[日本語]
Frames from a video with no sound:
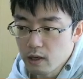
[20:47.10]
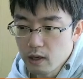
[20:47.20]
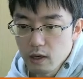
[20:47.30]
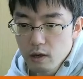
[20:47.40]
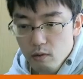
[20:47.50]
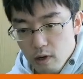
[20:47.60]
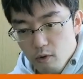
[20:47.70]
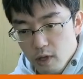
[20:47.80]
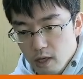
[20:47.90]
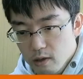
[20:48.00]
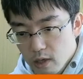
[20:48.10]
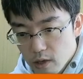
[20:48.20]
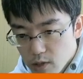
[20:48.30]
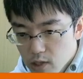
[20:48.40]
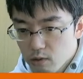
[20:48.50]
これはもうね、あの
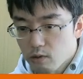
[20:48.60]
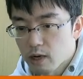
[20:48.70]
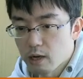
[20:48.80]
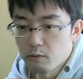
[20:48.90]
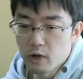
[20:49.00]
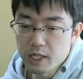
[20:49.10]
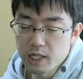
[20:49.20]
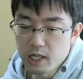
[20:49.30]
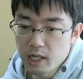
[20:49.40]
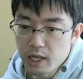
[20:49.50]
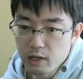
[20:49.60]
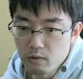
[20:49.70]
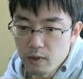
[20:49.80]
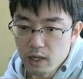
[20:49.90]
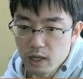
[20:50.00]
白の方からもう勝ちにいけない局
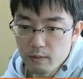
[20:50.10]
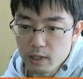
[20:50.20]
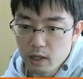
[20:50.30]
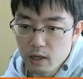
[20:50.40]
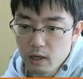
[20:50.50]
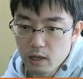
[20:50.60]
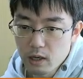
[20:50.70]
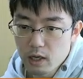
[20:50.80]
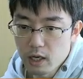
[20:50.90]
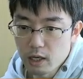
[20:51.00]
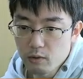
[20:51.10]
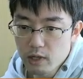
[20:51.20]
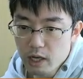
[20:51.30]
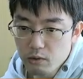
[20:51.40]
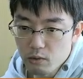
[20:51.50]
面になってますね。はい。これ
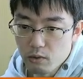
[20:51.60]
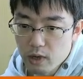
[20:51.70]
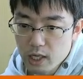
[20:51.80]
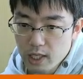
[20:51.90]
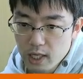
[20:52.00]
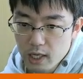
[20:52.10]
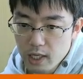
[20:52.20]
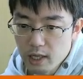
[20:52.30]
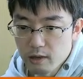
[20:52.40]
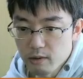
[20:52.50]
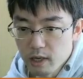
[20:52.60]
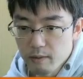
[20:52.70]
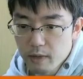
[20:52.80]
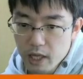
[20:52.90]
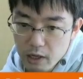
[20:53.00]
ナイトを交換しなきゃいけないので、
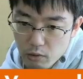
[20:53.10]
まあ、ナイトをね、